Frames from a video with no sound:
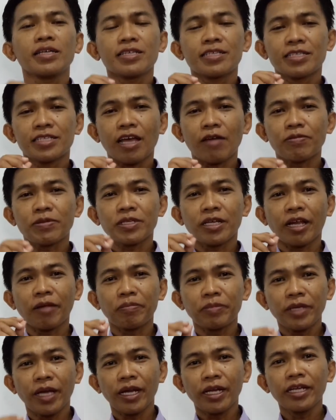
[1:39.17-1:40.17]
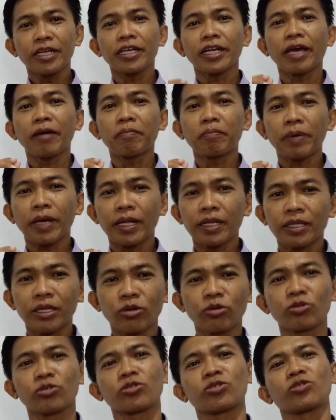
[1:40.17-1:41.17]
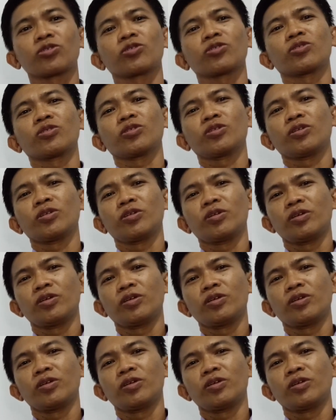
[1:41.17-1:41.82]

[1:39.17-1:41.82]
Subscribe-nya ini nempel terus.